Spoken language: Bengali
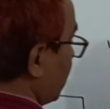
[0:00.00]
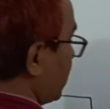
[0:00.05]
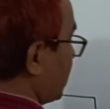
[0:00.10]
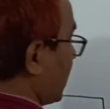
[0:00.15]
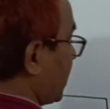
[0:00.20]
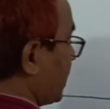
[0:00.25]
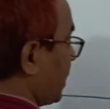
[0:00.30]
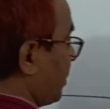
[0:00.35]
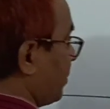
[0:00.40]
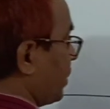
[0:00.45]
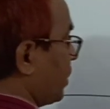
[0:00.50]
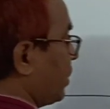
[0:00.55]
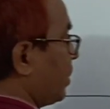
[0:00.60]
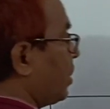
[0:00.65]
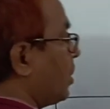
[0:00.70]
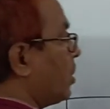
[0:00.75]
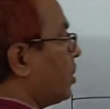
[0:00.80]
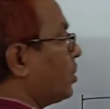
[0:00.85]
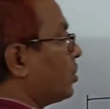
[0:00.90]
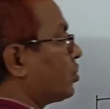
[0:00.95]
সাথে আমি
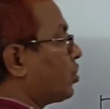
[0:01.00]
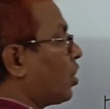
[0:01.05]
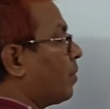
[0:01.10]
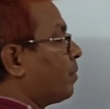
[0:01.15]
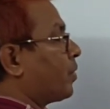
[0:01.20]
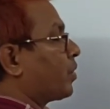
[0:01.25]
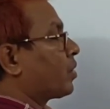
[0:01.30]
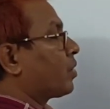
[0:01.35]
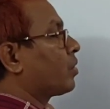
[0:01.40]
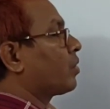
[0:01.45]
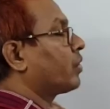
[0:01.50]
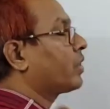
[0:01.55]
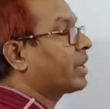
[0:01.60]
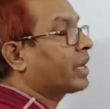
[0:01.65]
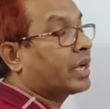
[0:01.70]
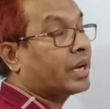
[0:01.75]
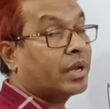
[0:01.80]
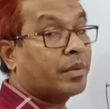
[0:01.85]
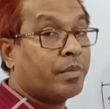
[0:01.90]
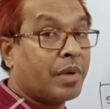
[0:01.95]
সম্পর্ক করে
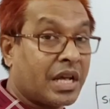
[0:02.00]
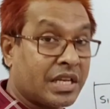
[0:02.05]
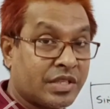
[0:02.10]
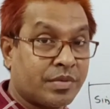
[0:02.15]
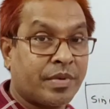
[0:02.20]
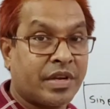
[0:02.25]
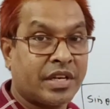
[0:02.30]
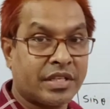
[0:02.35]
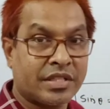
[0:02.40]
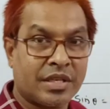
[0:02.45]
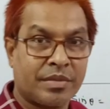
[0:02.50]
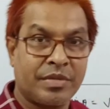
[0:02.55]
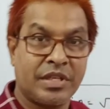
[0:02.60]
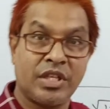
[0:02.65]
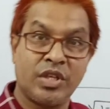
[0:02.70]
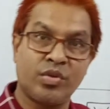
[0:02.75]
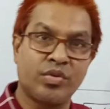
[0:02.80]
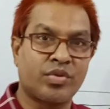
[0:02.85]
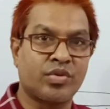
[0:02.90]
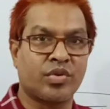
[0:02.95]
এখানে প্লাস মাইনাস আমি
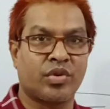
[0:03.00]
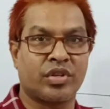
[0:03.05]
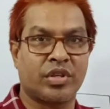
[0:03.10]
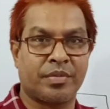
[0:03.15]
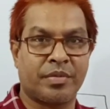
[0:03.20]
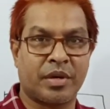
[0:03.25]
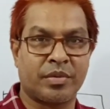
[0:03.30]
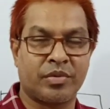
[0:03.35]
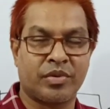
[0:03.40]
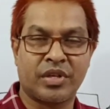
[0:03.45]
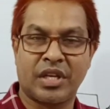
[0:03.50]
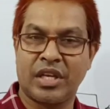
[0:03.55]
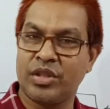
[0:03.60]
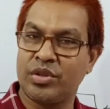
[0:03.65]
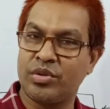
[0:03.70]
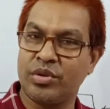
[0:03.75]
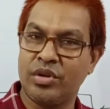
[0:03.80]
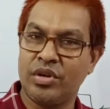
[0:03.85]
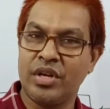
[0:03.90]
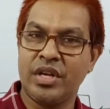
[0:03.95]
ইউজ করতে পারবো
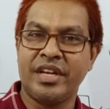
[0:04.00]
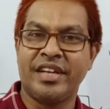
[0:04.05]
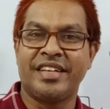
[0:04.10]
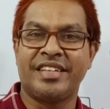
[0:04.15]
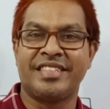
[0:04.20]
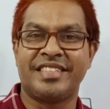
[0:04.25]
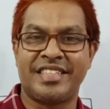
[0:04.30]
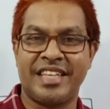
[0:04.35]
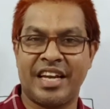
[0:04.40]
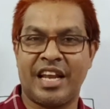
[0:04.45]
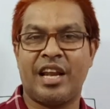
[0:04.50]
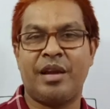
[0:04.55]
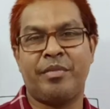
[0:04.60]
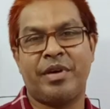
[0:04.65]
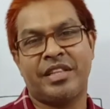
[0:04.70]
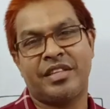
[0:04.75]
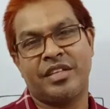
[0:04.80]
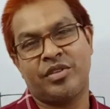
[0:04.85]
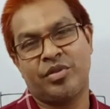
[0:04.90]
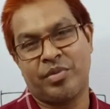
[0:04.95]
কিন্তু জেনারেল
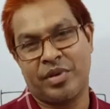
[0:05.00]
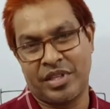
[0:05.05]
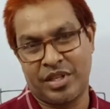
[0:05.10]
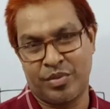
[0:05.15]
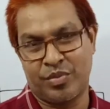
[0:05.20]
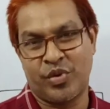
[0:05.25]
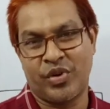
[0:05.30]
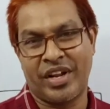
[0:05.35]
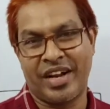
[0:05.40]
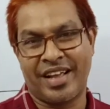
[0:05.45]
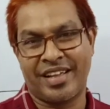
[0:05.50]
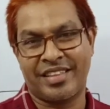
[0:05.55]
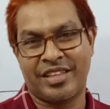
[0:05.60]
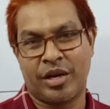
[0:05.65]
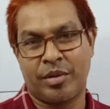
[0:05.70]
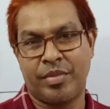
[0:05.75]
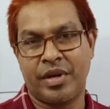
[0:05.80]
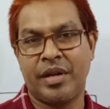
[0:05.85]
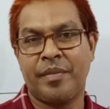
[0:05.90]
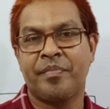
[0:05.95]
ম্যাথে তোমাদের মনে রাখতে
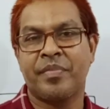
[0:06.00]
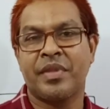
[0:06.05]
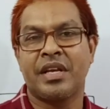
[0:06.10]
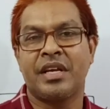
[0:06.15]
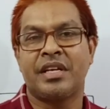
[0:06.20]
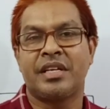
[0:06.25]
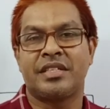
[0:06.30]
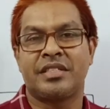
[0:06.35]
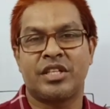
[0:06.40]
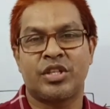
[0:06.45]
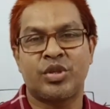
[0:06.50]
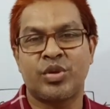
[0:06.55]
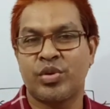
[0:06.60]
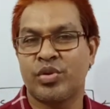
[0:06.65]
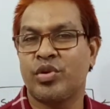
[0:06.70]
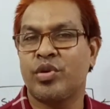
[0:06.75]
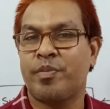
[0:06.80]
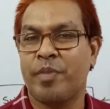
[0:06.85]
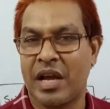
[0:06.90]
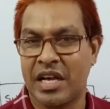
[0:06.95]
হবে যে
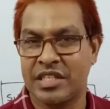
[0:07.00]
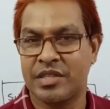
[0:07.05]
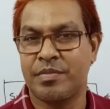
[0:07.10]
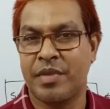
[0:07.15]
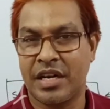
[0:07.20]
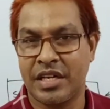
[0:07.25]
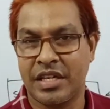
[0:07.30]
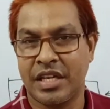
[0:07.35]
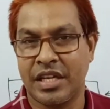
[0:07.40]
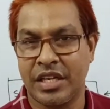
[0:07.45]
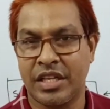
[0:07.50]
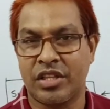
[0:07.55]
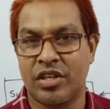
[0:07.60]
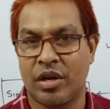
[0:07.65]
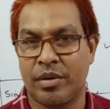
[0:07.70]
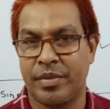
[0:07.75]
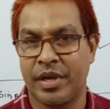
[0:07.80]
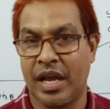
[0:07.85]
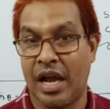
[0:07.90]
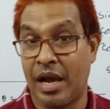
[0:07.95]
শুধু প্লাস মানটি নিতে
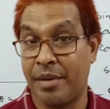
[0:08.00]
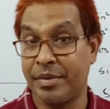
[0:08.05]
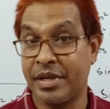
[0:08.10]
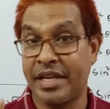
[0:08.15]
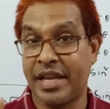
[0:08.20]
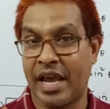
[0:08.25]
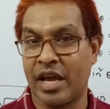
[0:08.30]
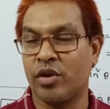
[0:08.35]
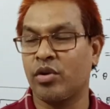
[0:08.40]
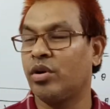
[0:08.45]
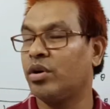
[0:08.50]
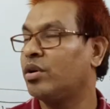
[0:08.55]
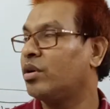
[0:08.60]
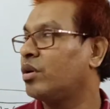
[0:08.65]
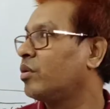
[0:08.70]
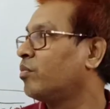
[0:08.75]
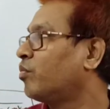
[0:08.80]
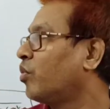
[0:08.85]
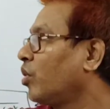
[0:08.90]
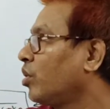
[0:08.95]
হবে আমি কেন
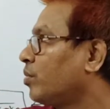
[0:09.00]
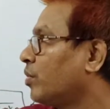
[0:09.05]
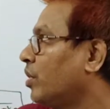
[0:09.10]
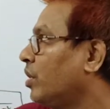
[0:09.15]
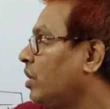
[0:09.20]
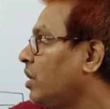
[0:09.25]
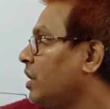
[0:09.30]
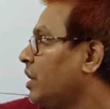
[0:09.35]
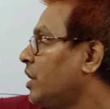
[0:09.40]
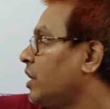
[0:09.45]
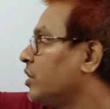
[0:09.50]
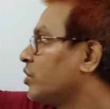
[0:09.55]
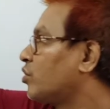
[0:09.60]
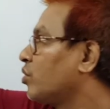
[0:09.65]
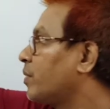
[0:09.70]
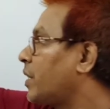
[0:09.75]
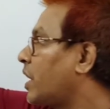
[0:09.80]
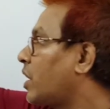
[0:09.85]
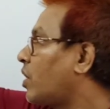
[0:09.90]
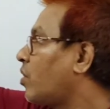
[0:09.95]
বলবো
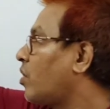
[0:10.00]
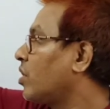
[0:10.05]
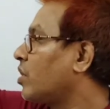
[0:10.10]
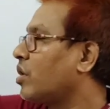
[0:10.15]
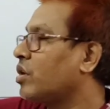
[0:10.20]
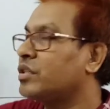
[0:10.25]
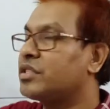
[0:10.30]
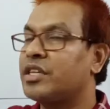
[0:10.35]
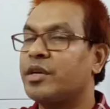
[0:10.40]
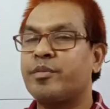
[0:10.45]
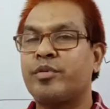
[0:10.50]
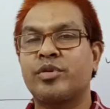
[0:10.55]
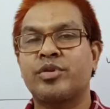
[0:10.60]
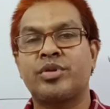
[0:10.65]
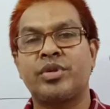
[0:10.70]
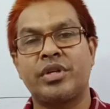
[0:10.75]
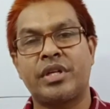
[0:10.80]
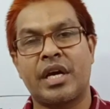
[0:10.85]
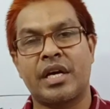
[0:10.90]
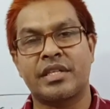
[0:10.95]
তোমরা কনং যে
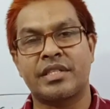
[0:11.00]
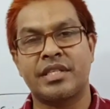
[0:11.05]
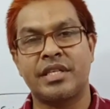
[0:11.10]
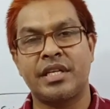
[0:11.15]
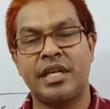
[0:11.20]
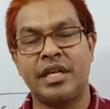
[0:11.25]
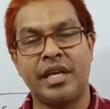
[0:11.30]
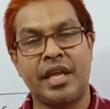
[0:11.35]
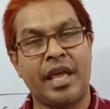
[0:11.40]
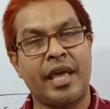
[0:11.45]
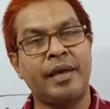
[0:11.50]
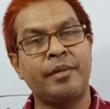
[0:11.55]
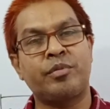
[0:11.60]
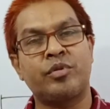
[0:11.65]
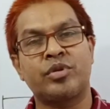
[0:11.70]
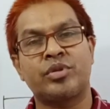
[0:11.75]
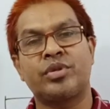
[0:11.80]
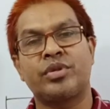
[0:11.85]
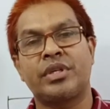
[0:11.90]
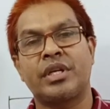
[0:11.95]
প্রশ্নটি আছে এই
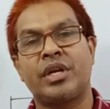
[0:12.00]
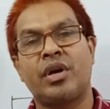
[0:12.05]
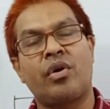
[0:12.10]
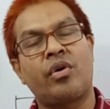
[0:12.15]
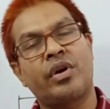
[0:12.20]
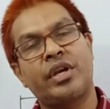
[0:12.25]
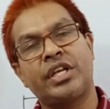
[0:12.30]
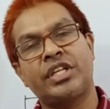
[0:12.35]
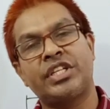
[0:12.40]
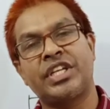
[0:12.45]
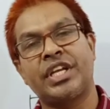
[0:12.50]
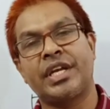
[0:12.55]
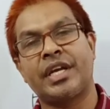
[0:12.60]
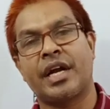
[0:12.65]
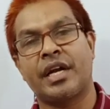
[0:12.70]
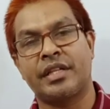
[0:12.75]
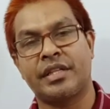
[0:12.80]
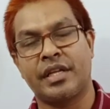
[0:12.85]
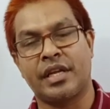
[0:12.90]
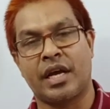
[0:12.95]
প্রশ্নটি অনেক
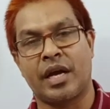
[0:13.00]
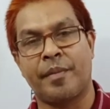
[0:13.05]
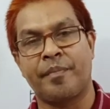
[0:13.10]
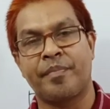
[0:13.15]
শিক্ষার্থীরা